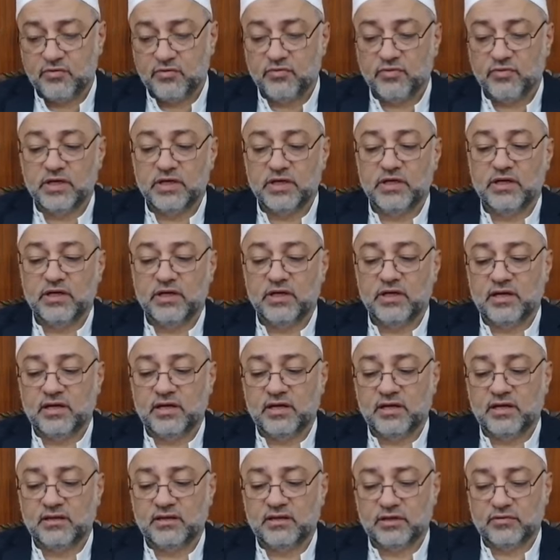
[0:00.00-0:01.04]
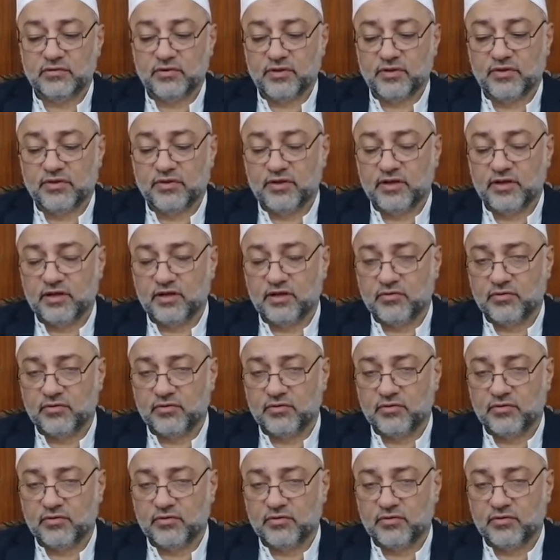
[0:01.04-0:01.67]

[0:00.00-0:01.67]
والا توضا